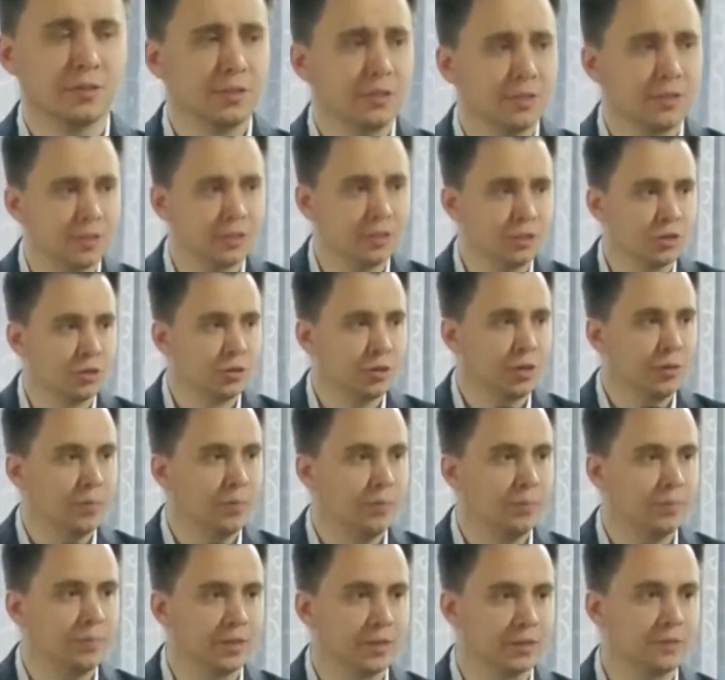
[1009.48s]
Jesus ist
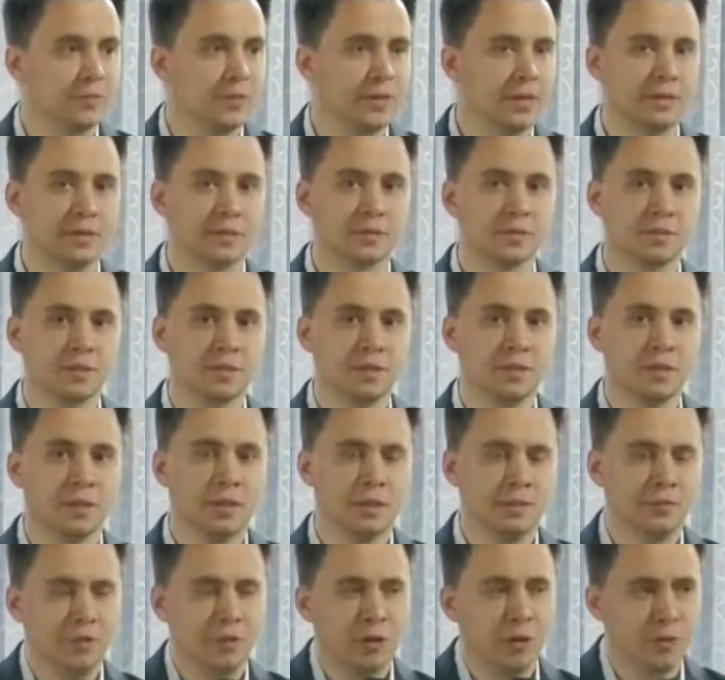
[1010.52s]
gestorben, das war's.
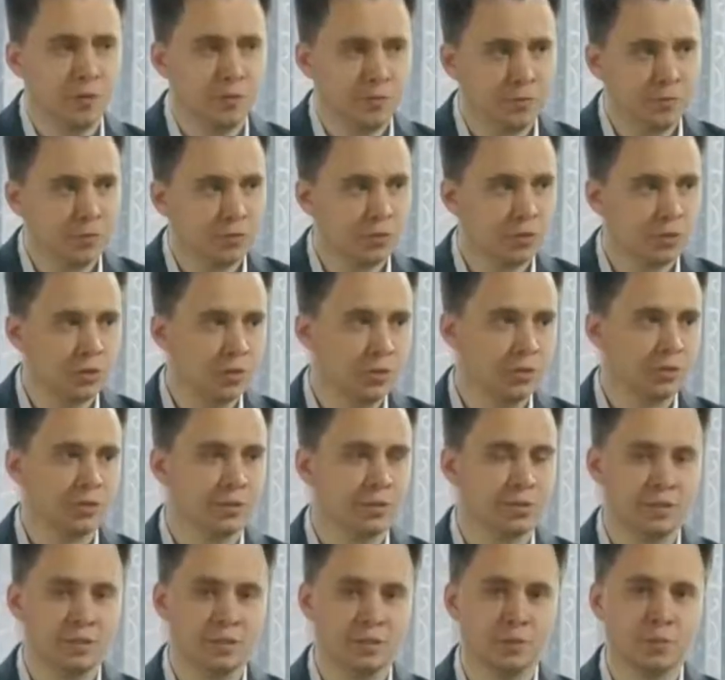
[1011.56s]
Wie
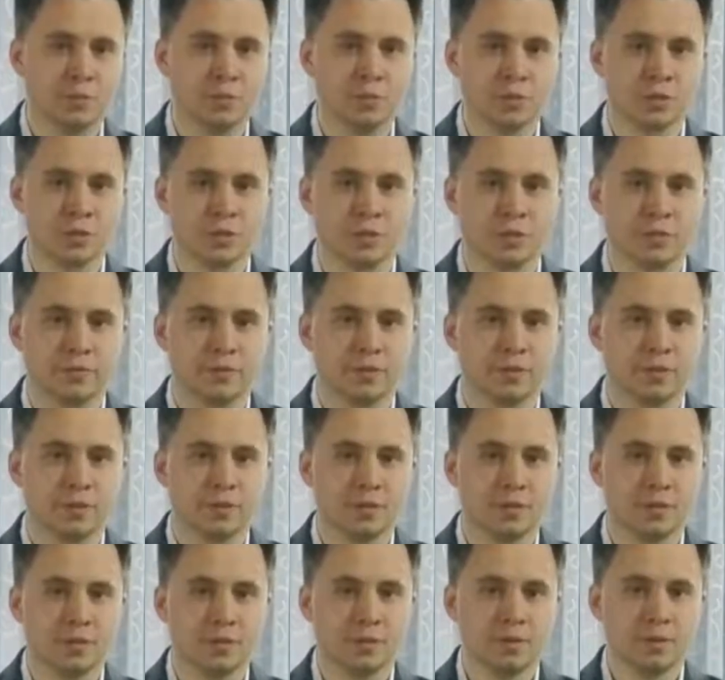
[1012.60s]
hoffnungslos ist diese Botschaft?
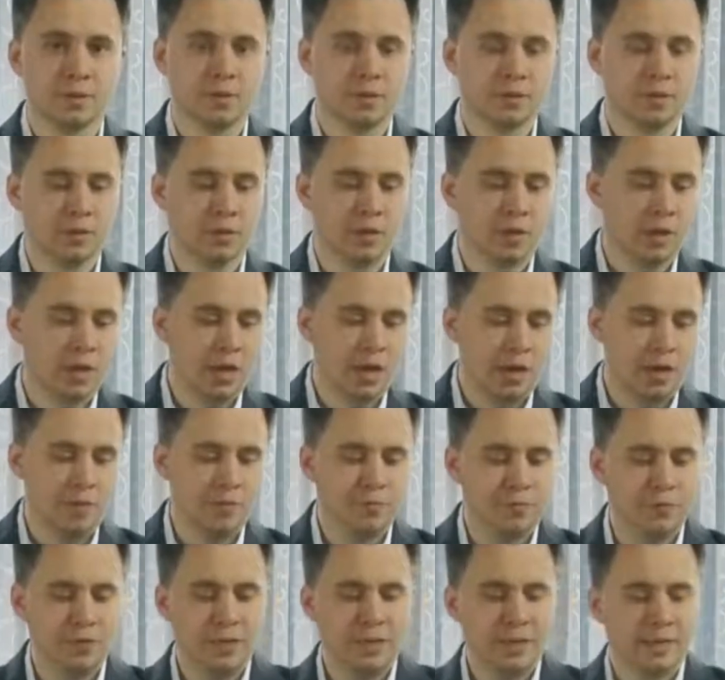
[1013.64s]

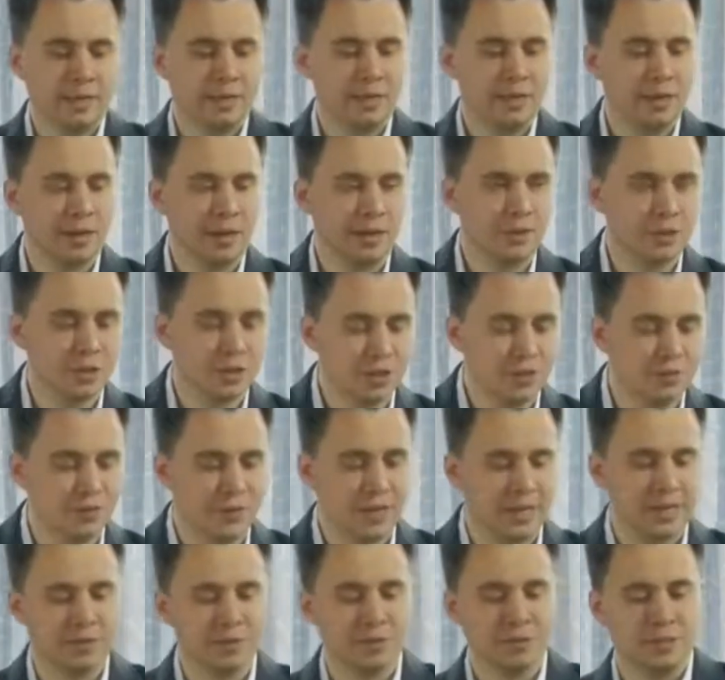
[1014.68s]
Und viele gehen einen
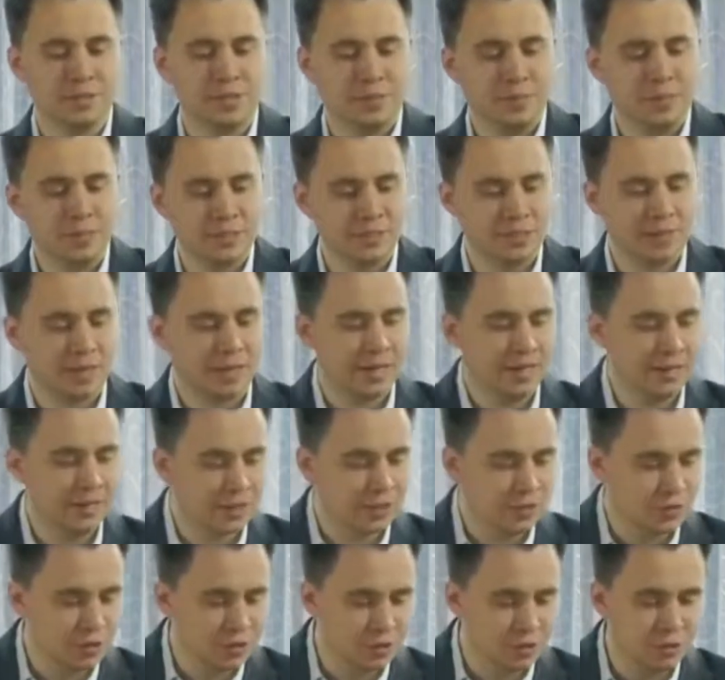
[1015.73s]
Schritt weiter und sie haben diese
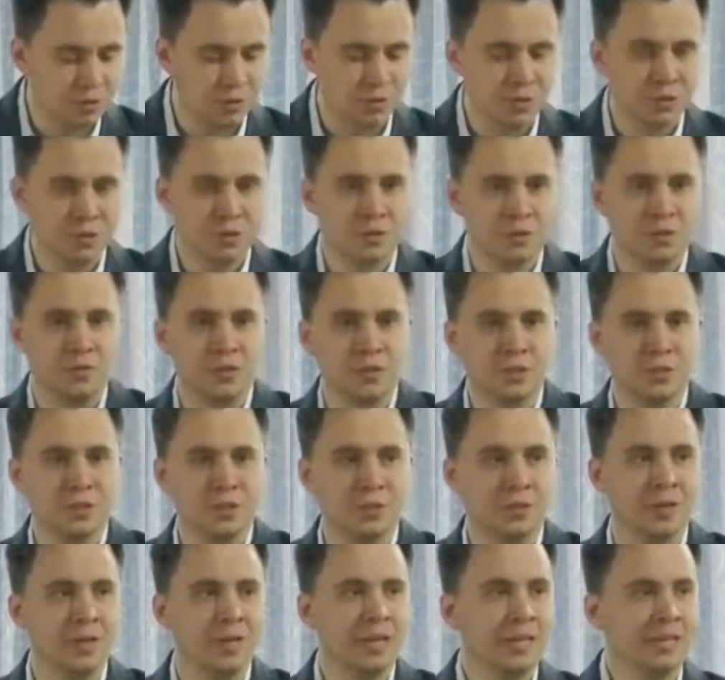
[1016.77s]
Einheit zwischen Kreuz und
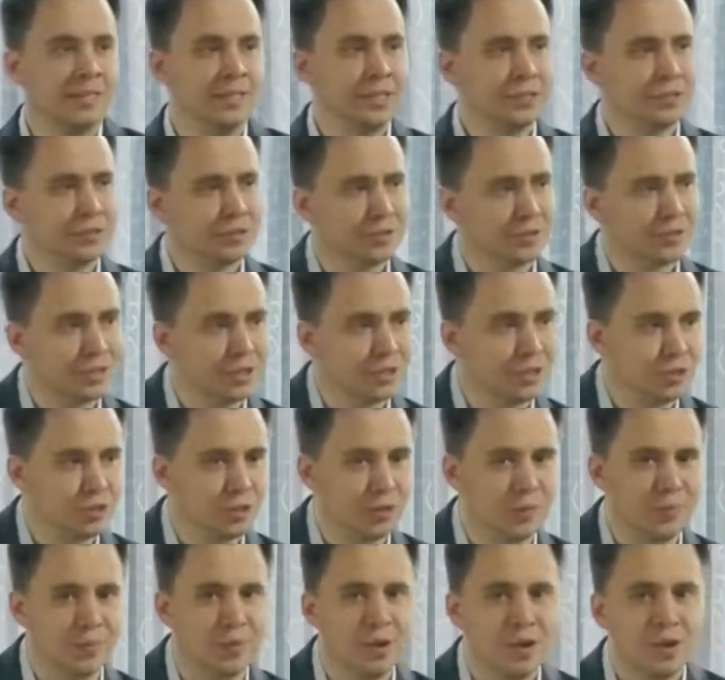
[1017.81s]
Auferstehung. Jesus ist
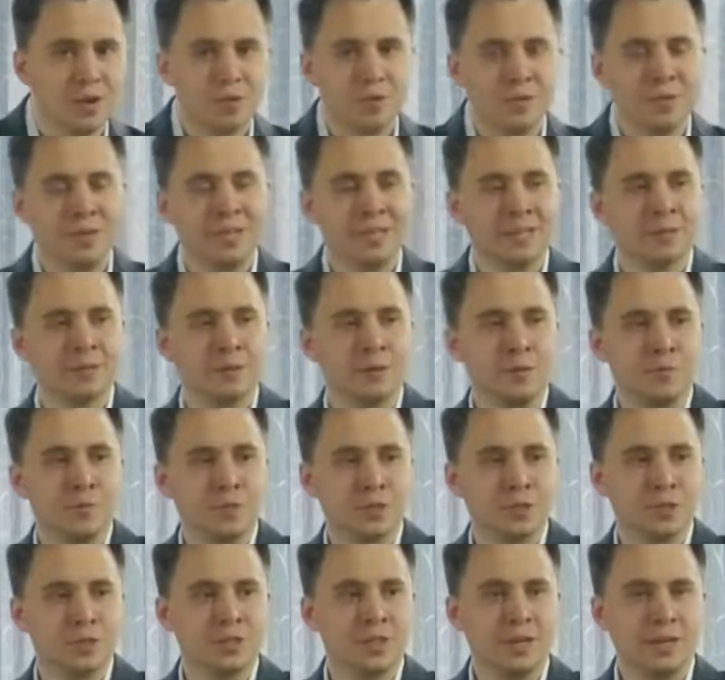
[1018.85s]
gestorben und er ist
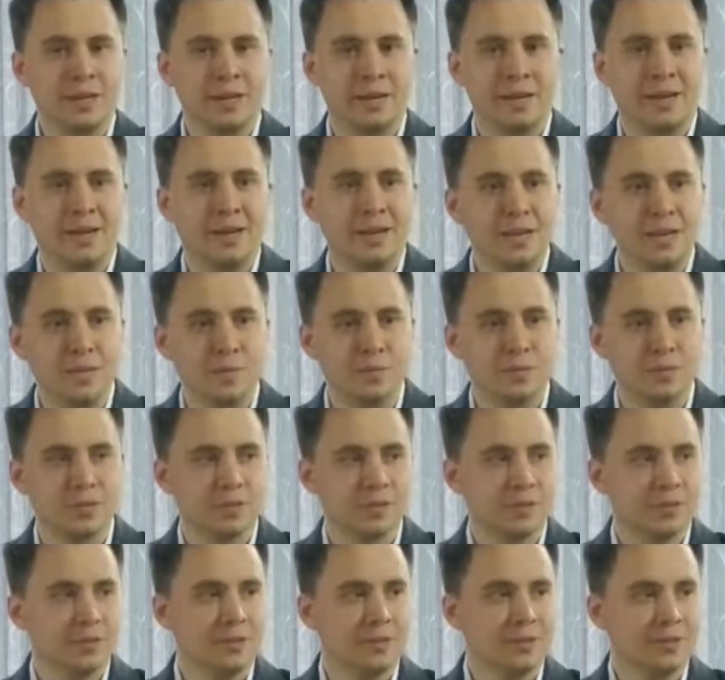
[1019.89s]
aufgestanden, er
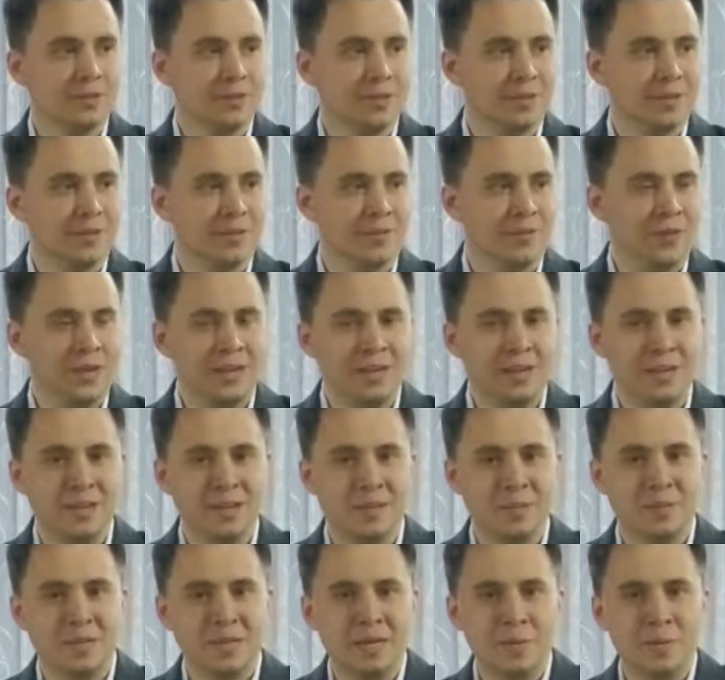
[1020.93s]
lebt. Und weil
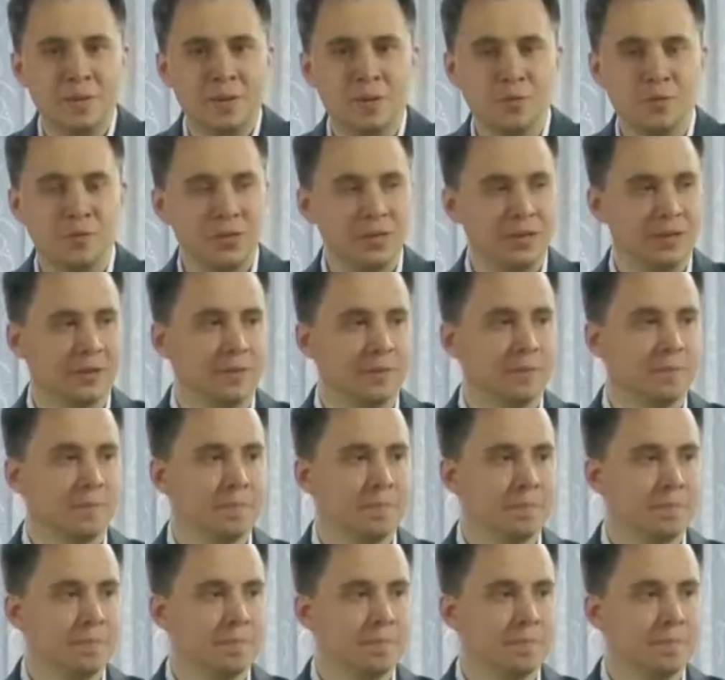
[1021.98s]
er lebt, leben auch wir.